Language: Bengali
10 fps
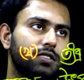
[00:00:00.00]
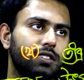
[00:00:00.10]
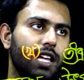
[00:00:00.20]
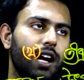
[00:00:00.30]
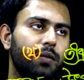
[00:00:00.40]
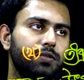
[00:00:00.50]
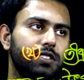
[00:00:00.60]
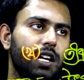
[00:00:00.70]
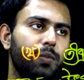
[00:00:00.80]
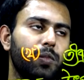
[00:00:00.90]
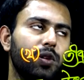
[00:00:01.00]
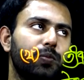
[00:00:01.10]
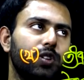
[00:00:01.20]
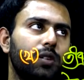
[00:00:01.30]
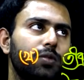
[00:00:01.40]
তাপ চাপ এবং
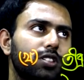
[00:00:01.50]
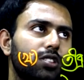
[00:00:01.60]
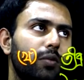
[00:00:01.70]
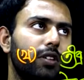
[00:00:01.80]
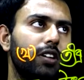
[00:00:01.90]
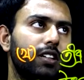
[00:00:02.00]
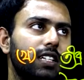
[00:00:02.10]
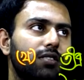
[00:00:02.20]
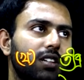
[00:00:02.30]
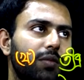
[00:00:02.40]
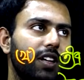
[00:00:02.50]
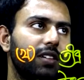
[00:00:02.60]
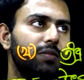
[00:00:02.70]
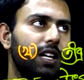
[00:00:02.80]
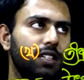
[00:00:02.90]
প্রভাবকের সমন্বয় যেগুলোকে আমরা এই
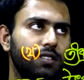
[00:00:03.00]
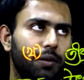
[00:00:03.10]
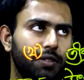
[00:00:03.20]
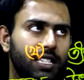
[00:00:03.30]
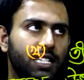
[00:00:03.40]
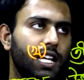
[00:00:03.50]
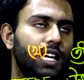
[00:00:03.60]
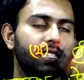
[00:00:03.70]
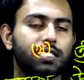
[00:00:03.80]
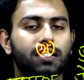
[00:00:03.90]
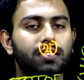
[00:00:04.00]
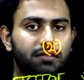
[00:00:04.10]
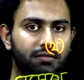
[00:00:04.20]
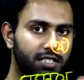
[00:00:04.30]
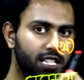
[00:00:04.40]
এই আমাদের যে
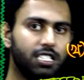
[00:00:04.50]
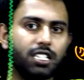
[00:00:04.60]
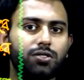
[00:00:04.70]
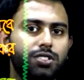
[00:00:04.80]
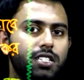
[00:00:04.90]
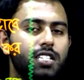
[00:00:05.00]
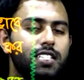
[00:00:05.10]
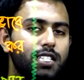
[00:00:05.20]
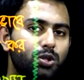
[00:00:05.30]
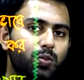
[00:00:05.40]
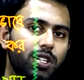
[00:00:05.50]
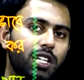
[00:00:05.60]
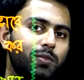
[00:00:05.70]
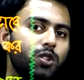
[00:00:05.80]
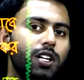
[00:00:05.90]
তীর চিহ্ন সেই তীর চিহ্নের উপরে
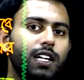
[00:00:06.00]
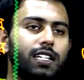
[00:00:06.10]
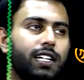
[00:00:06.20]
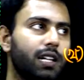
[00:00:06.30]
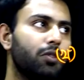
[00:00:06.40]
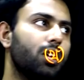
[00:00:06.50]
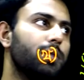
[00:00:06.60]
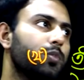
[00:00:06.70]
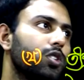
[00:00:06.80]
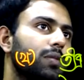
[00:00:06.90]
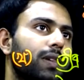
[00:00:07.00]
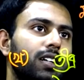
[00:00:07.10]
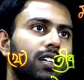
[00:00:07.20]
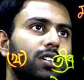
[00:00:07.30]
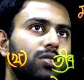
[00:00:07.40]
দেখবো সেটাকে বলা হয় পলিমার
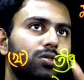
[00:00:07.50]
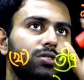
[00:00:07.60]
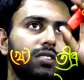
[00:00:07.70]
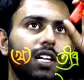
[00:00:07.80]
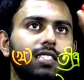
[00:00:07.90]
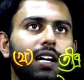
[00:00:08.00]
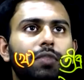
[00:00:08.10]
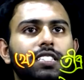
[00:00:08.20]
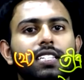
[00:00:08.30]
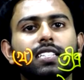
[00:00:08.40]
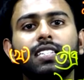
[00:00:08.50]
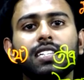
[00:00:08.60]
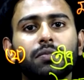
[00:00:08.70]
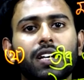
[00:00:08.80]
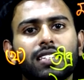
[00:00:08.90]
তো এই যে আমরা যে
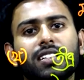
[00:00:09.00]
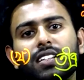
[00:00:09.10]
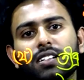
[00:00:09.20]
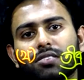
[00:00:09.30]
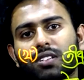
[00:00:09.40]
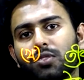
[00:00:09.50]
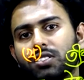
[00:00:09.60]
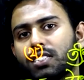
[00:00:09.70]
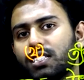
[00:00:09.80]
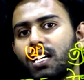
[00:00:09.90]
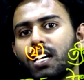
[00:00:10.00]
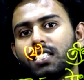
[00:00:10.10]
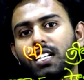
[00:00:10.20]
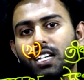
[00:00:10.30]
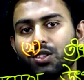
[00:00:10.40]
ইথিন বা ইথিনের কথা বলতেছি
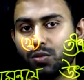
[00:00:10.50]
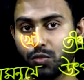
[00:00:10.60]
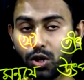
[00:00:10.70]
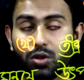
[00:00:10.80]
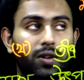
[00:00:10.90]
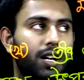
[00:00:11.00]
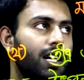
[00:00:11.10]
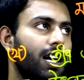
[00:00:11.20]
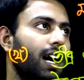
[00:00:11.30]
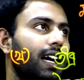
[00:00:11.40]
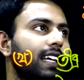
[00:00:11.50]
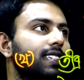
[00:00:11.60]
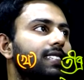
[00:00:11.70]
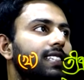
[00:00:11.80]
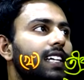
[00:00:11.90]
সে কিন্তু মনোমার আর এই
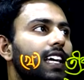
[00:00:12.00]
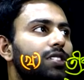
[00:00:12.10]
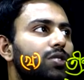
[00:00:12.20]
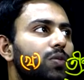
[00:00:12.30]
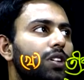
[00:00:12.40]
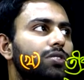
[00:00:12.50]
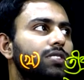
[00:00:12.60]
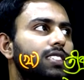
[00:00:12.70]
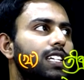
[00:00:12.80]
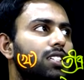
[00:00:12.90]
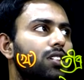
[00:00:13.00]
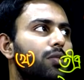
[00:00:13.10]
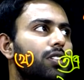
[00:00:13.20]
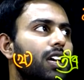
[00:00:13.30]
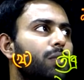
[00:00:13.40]
যে সিএস টু বন্ধন সিএস টু
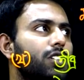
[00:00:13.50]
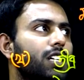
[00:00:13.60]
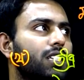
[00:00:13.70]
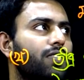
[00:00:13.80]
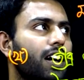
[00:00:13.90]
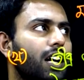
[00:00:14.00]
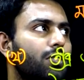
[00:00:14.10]
এবং এই পাশে একটা ফাঁকা